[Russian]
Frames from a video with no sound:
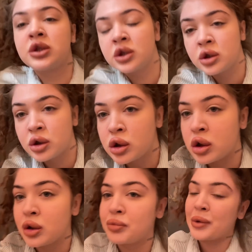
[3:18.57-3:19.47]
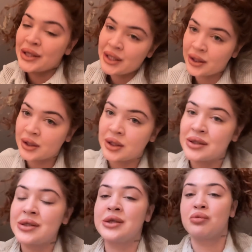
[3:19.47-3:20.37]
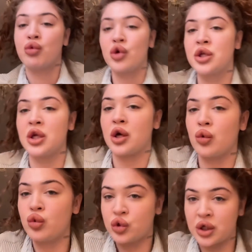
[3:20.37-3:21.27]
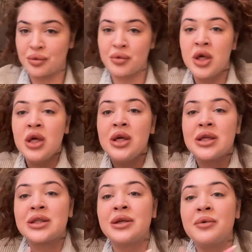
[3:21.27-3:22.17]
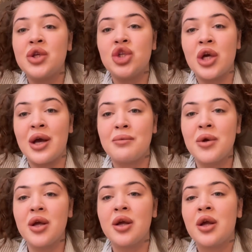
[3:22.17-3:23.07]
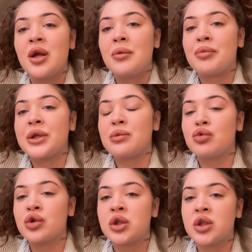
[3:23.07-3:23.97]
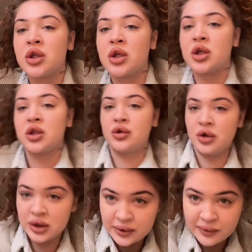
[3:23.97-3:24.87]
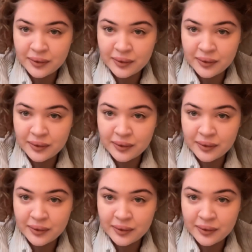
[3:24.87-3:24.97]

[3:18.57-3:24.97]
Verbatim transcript: э, поехать сегодня утром за вещами, потому что до этого